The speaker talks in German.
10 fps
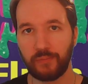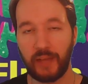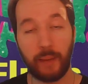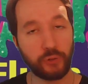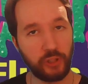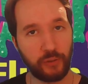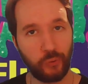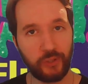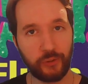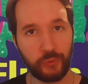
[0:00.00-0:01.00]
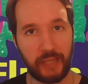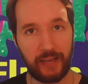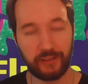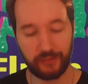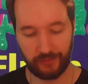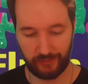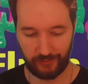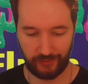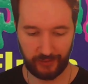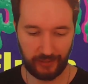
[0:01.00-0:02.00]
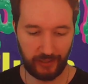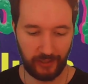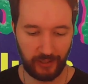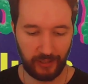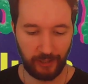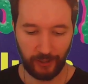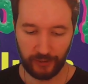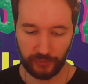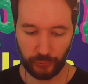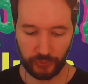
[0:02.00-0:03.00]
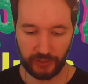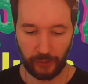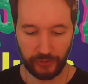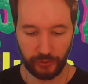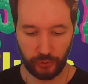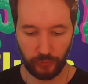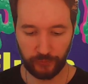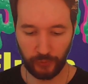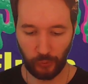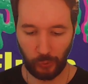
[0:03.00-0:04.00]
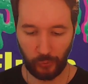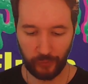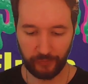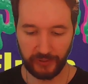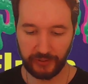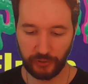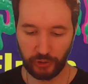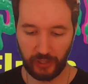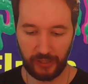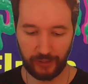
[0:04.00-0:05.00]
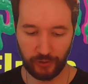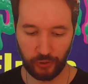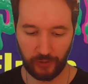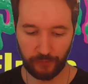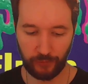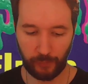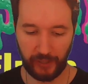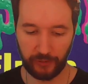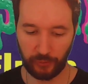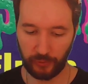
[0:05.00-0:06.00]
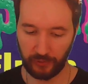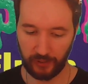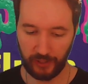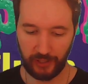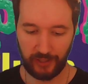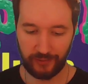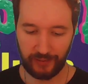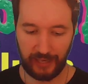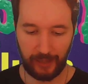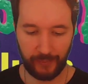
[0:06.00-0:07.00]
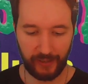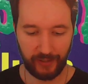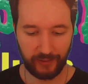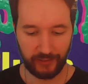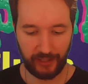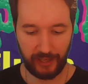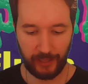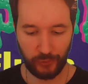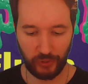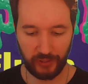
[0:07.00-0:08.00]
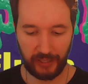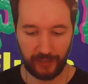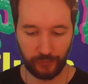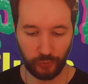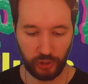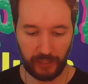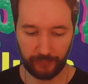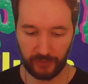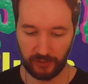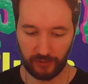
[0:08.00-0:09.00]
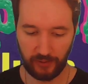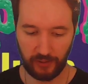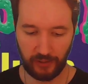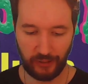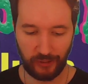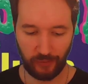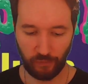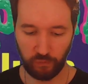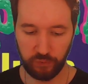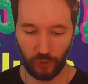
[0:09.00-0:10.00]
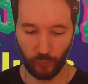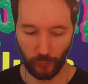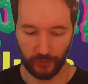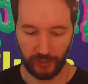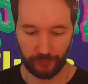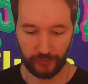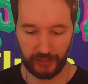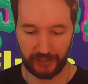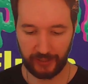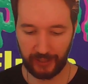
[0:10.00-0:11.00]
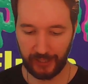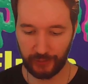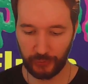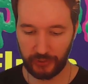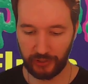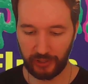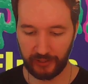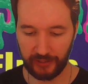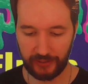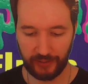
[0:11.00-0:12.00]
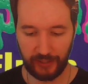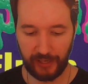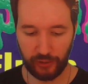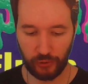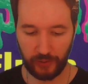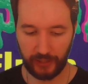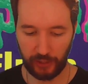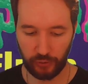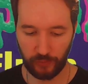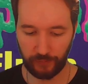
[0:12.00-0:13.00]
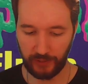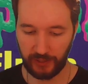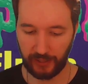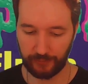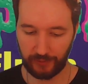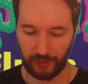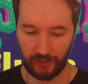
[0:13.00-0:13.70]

Abschnitt 108. Du saust die Stufen hoch und willst dich schnell an John vorbeidrücken. Aber der hebt schon die Hand und schnappt dich. Wow, dafür, dass der Kerl durchsichtig ist, hat schon ganz schön viel Kraft.